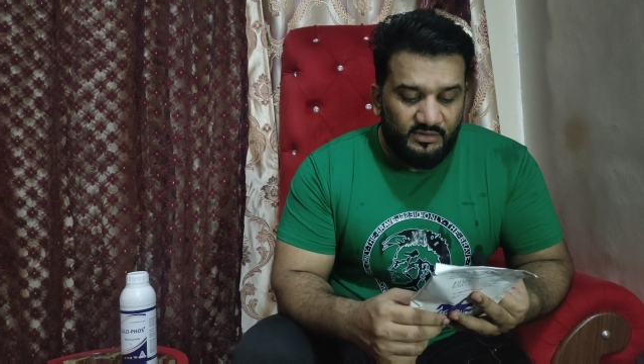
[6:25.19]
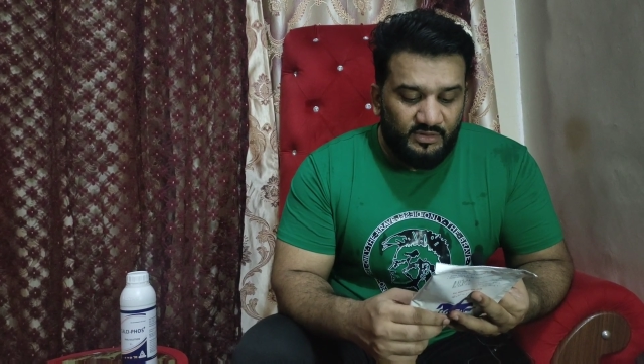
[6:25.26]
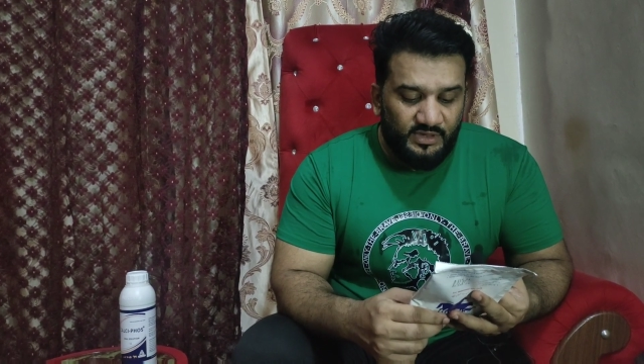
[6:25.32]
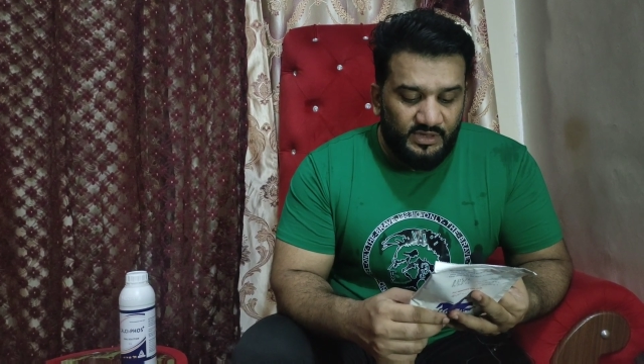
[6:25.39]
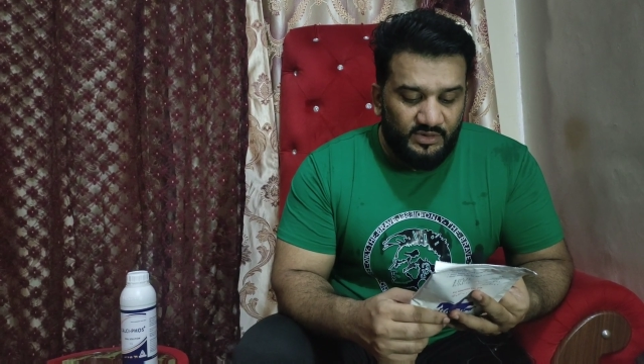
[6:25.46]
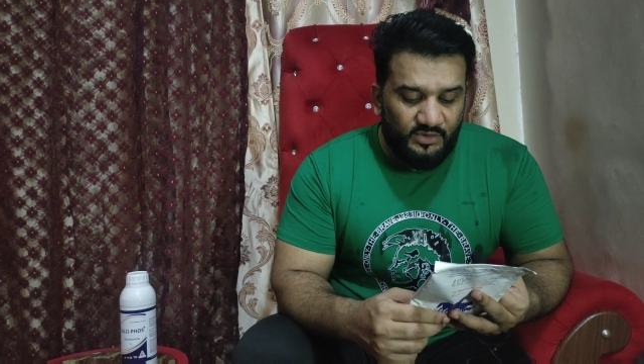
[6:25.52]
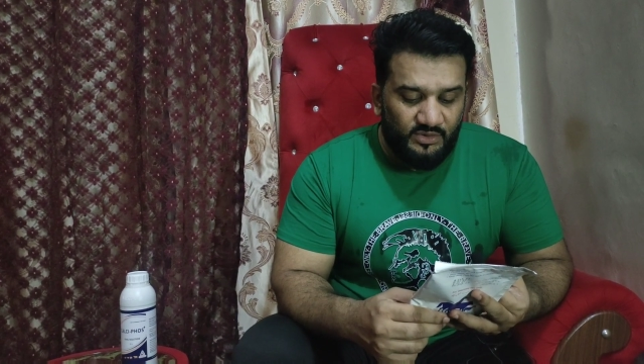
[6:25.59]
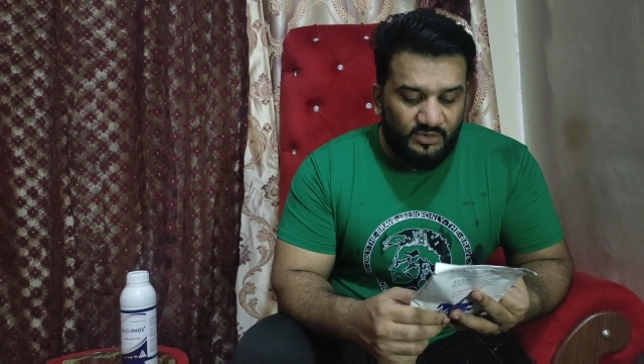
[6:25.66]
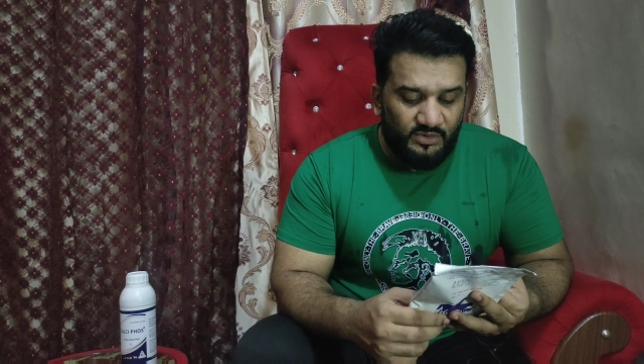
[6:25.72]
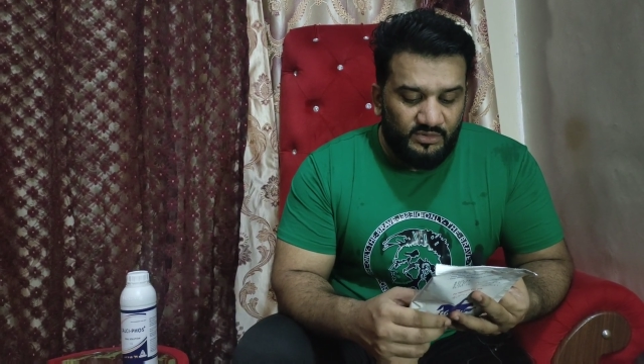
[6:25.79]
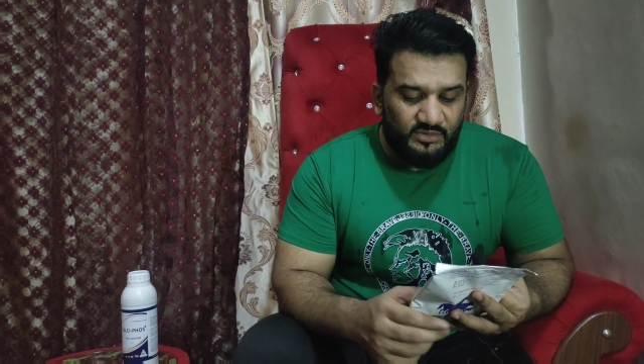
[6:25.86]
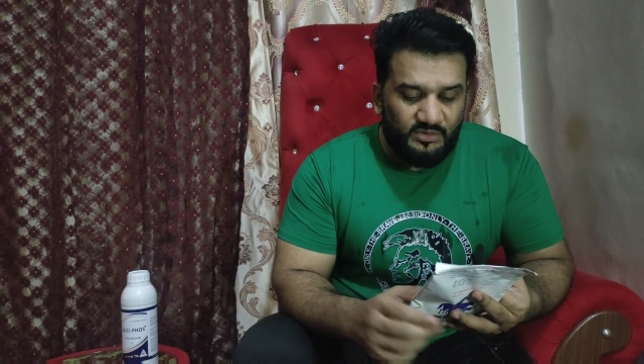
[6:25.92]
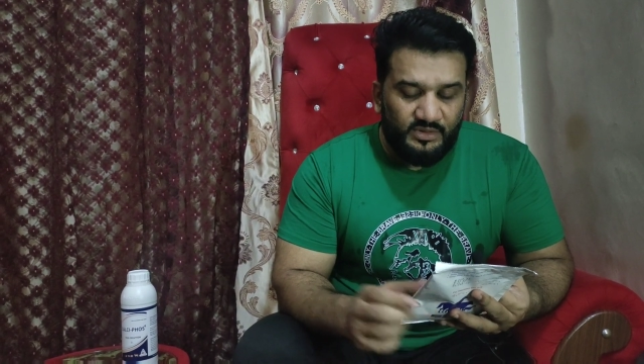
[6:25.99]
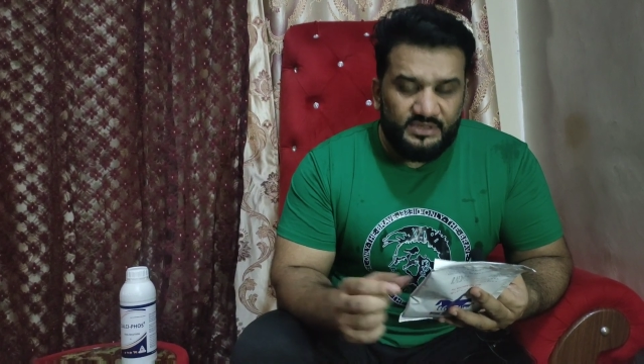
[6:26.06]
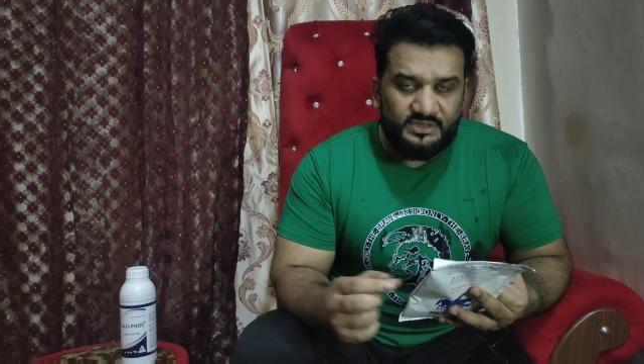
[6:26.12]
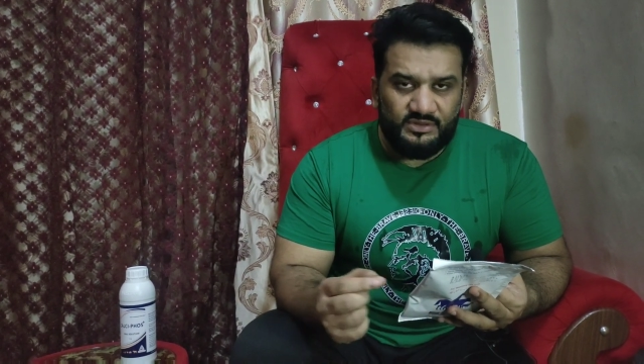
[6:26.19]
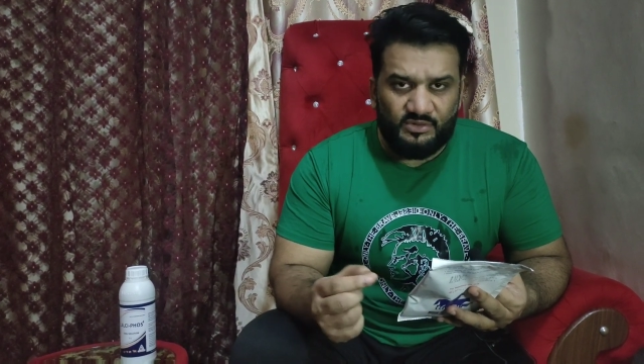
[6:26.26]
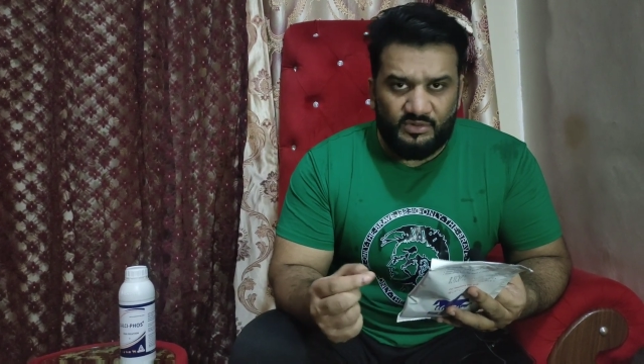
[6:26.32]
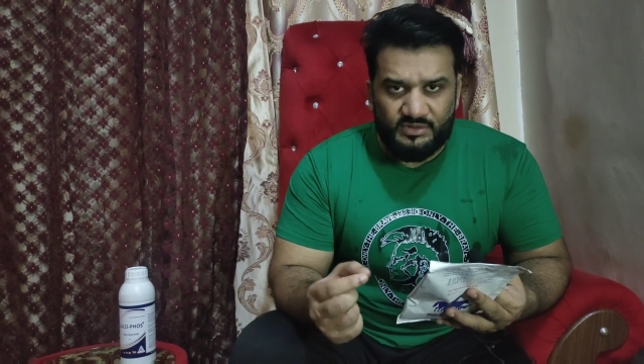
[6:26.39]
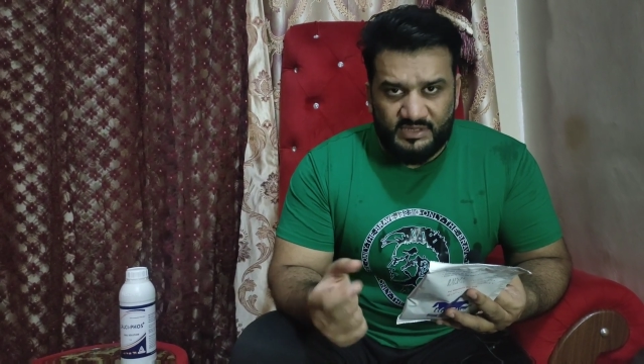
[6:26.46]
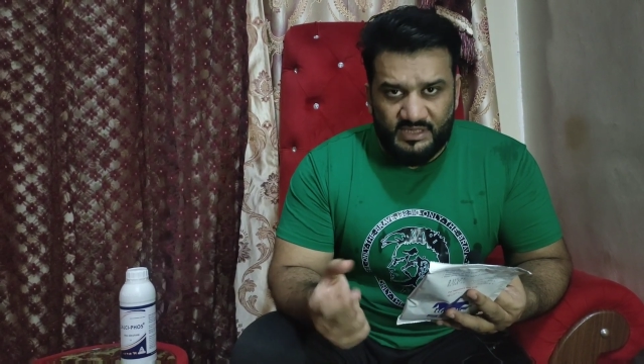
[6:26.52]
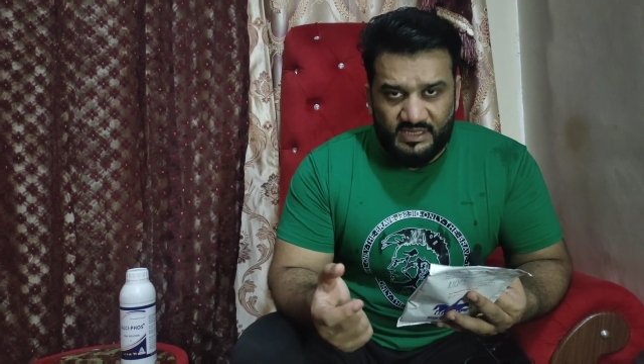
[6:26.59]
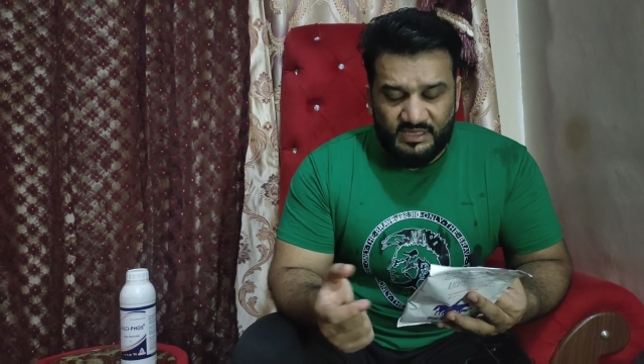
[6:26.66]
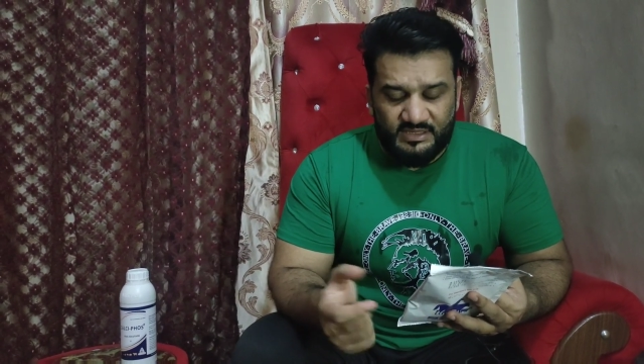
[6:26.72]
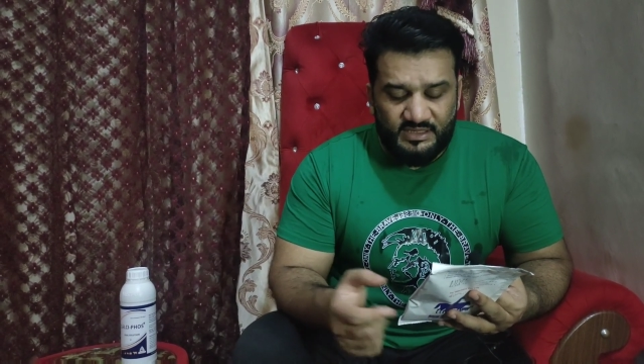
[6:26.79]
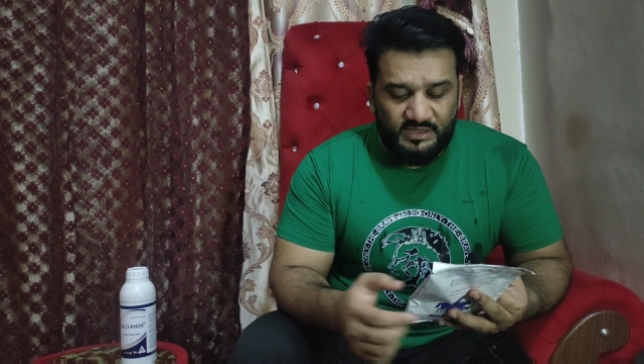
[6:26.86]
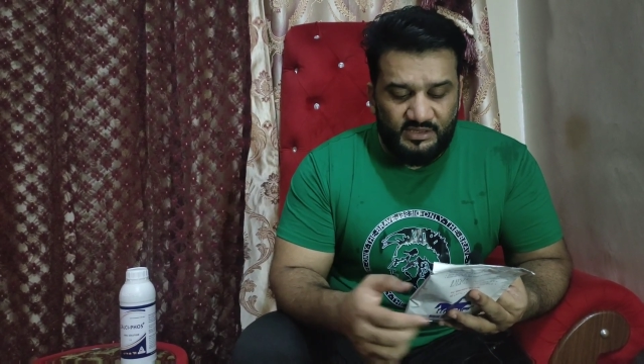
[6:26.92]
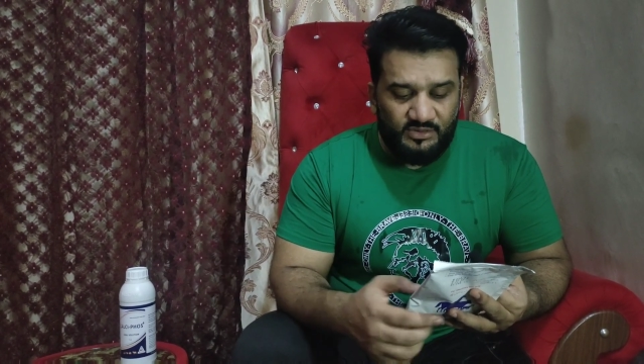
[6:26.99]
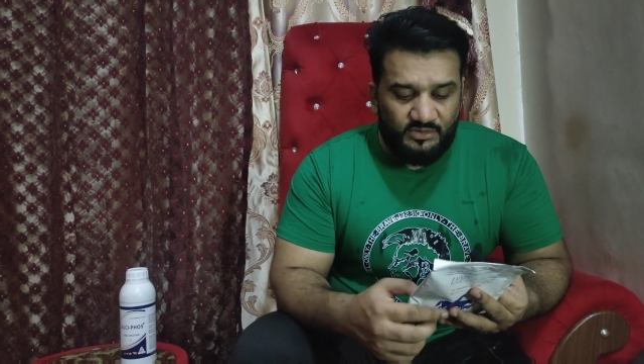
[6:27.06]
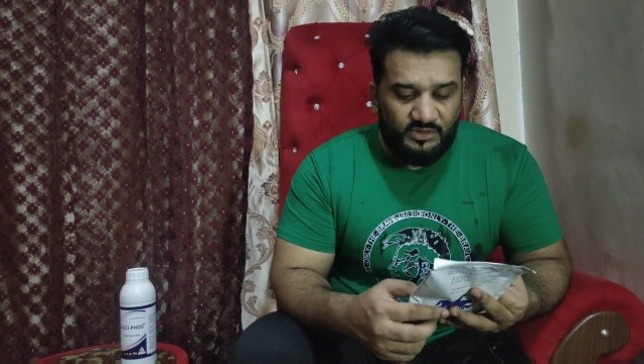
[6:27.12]
तो इनको थोड़ी सी डोज ज़्यादा
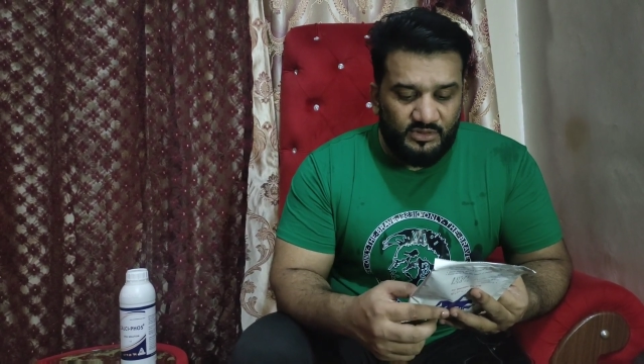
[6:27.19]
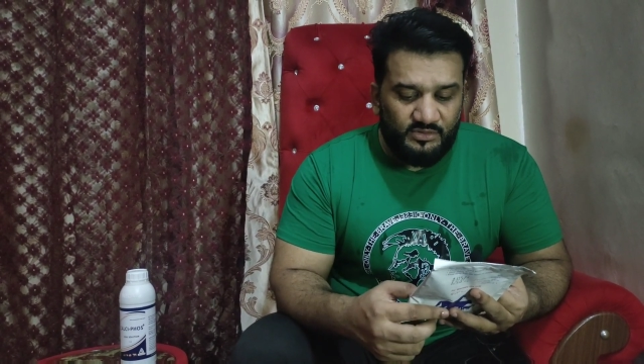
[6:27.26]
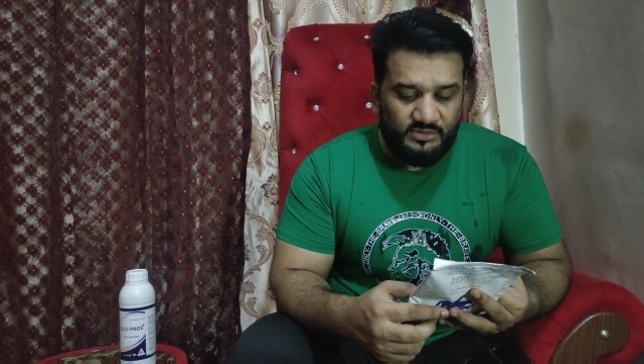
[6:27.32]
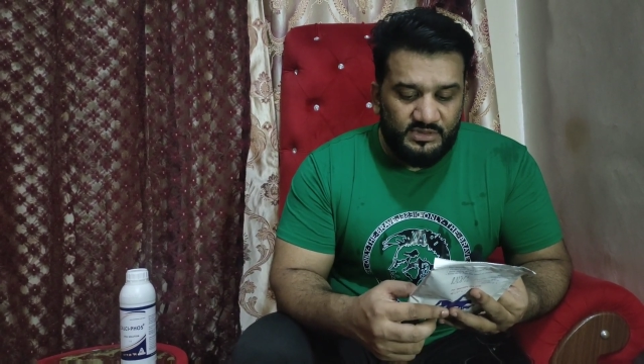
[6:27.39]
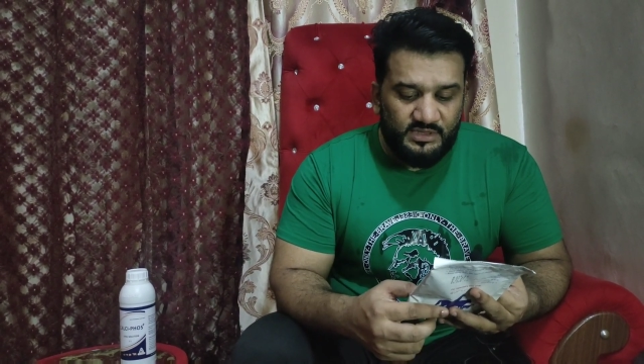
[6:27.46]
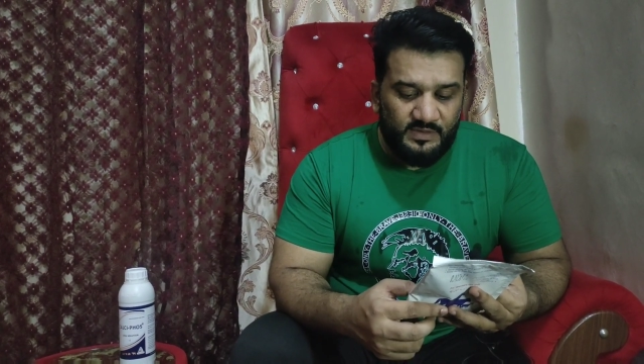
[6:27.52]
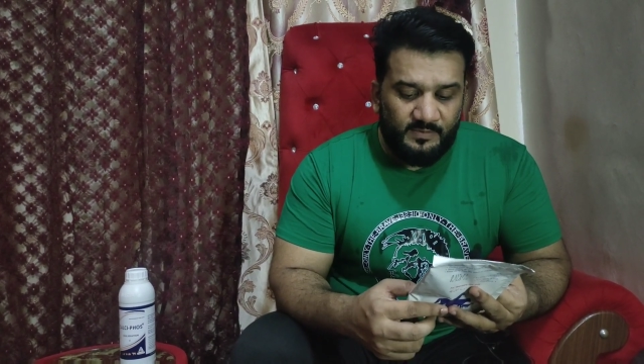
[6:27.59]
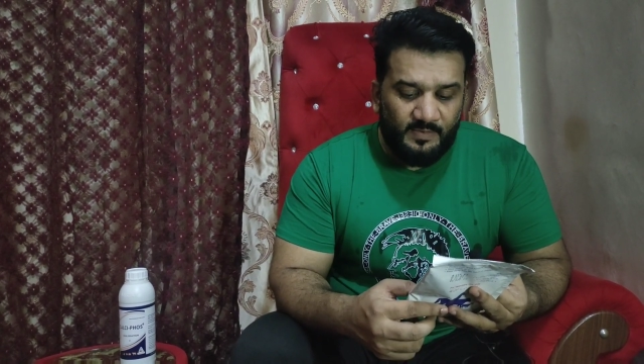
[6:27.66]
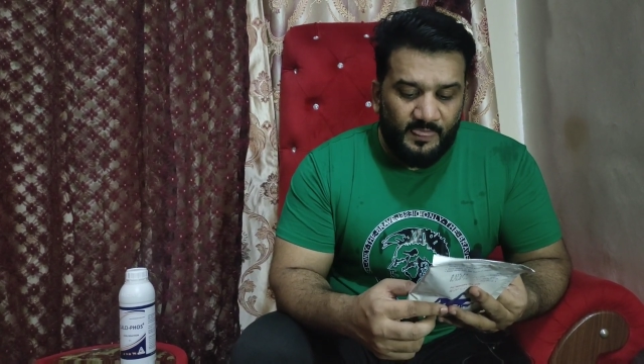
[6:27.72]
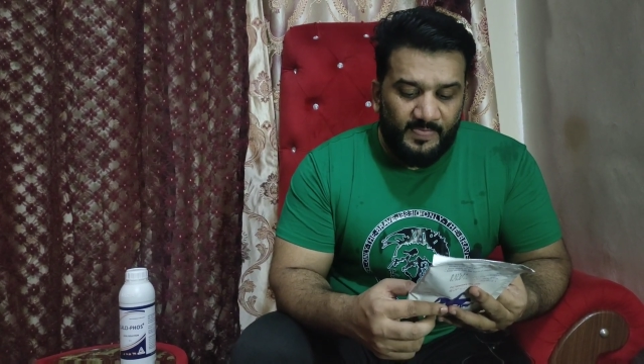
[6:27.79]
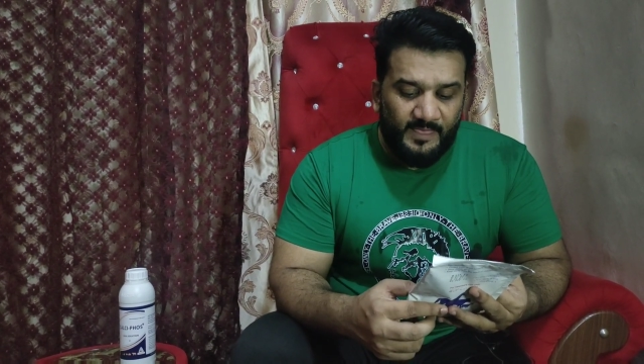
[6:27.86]
चाहिए होती है उनसे